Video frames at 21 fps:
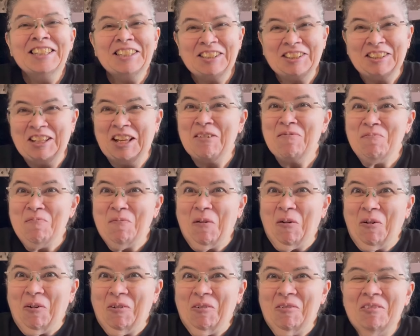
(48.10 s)
isso não é
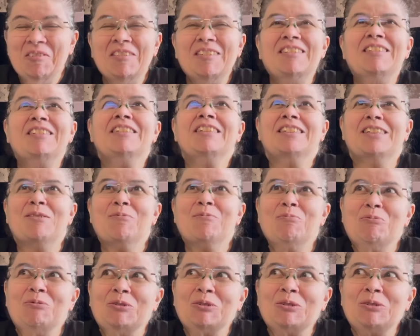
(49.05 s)
bom? Isso é
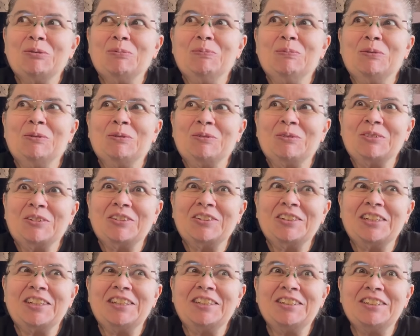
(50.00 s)
muito bom,
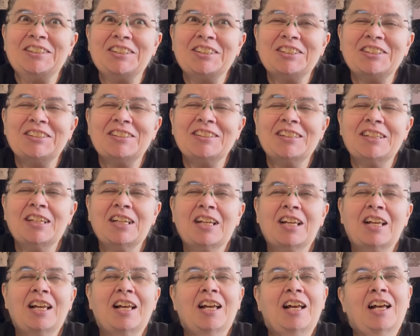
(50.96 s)
gente.
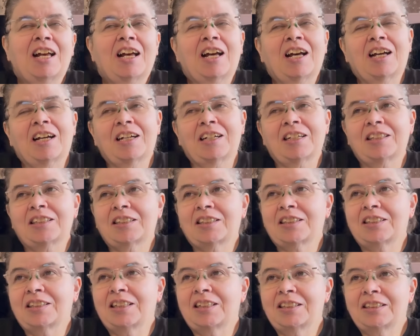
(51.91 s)
Ai, que
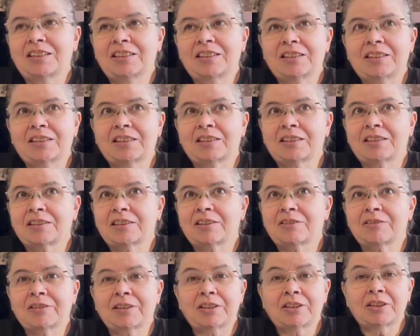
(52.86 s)
delícia. Não
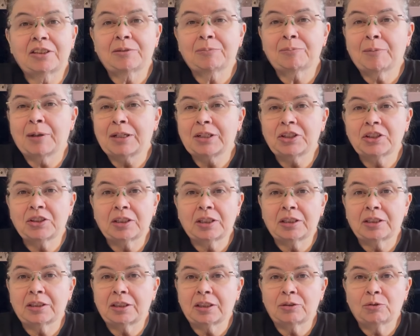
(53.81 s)
senti mais
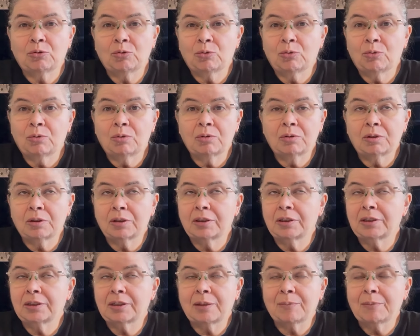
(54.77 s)
tanta dor.
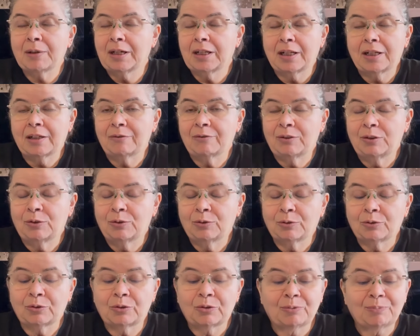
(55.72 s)
Isso é
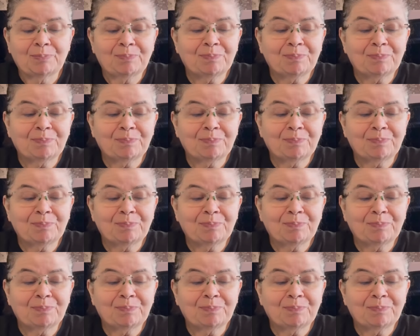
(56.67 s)
maravilhoso.